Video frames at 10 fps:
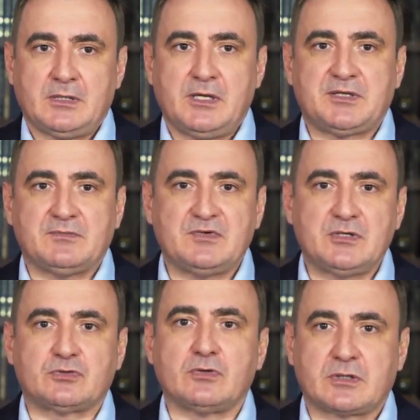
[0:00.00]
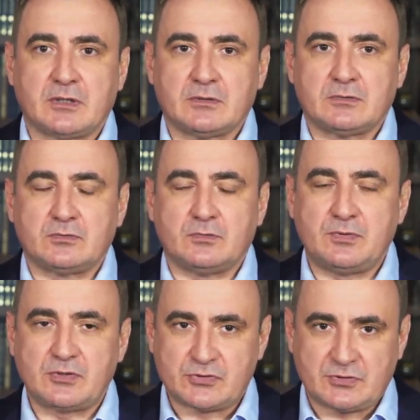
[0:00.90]
Этим вы не только
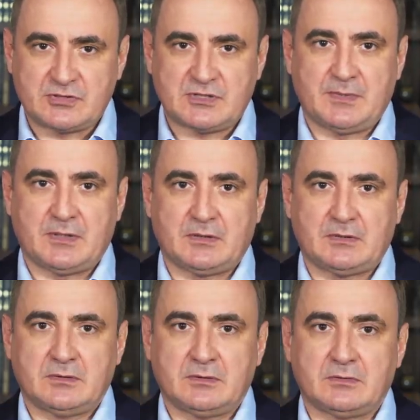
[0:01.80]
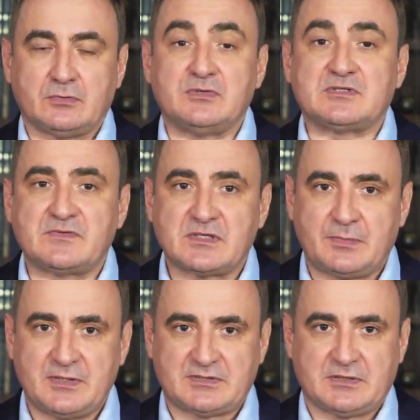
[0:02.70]
убережете себя, но и своих
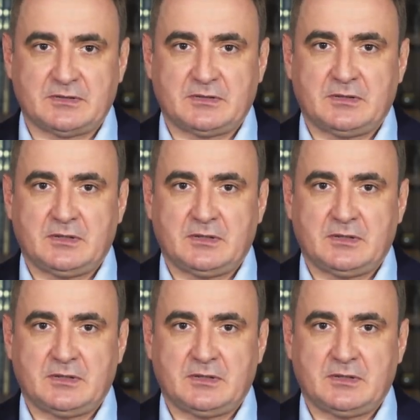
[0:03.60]
близких.